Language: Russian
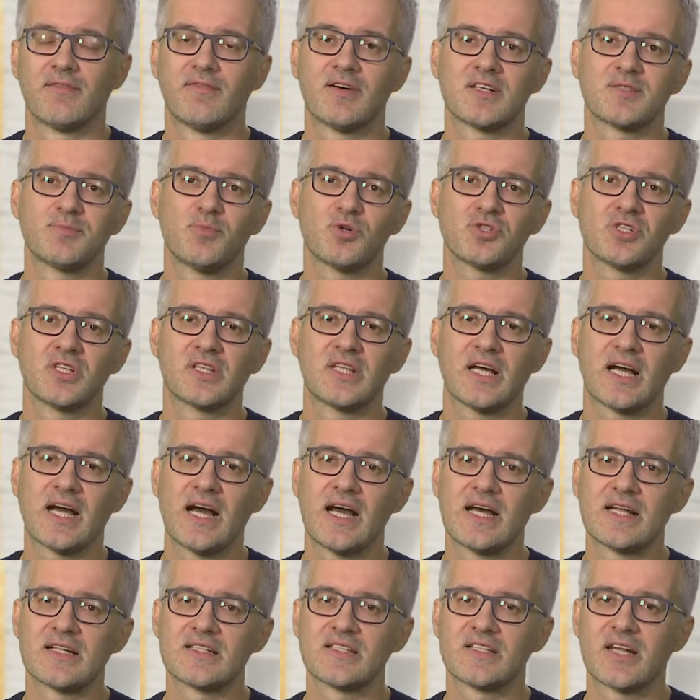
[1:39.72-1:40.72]
Возможно,
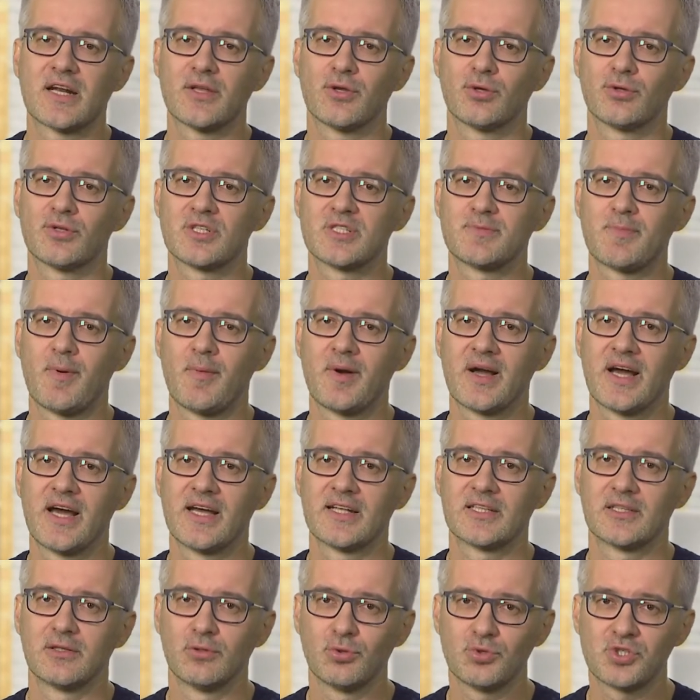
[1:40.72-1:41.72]
такая отстраненность
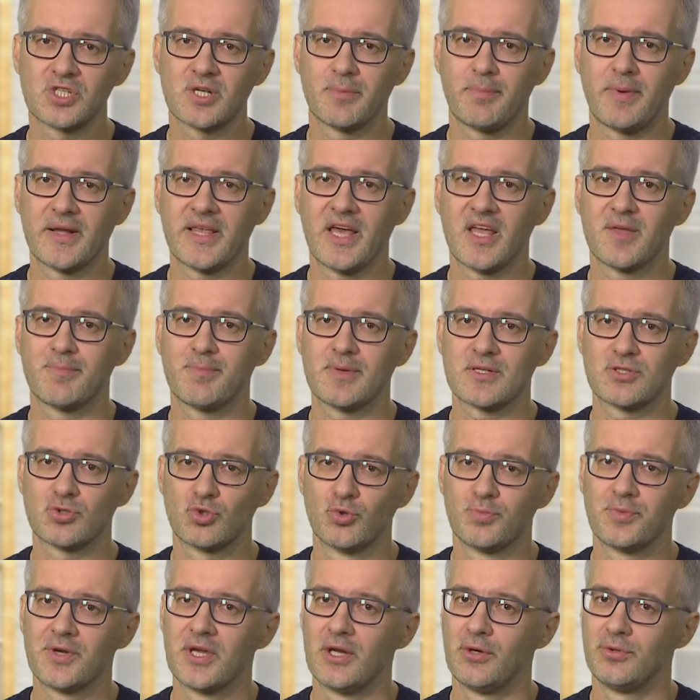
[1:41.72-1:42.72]
помогает лучше понять
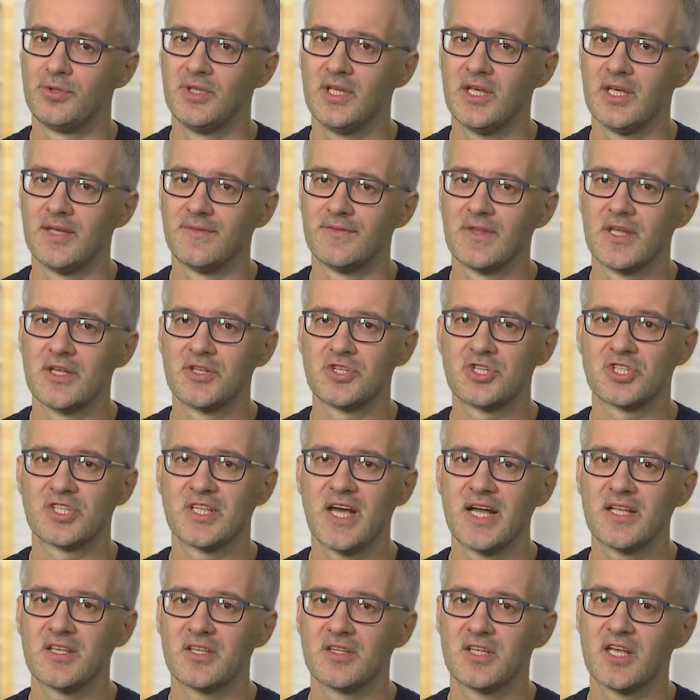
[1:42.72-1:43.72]
поступки людей,
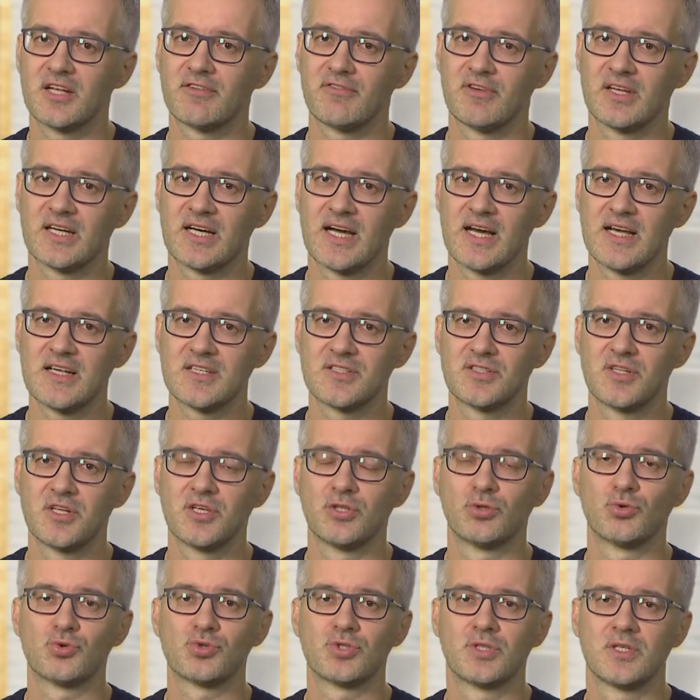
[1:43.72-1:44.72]
читать не отвлекаясь на
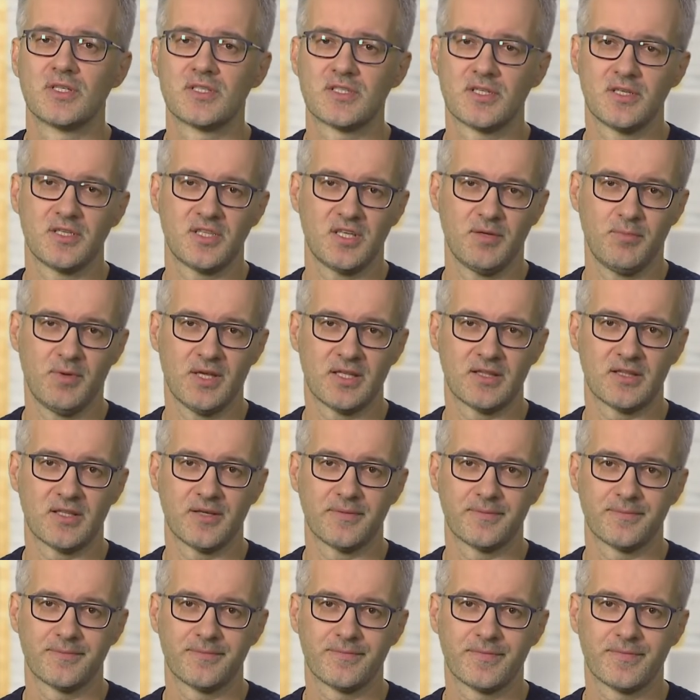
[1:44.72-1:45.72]
ненужные сентименты.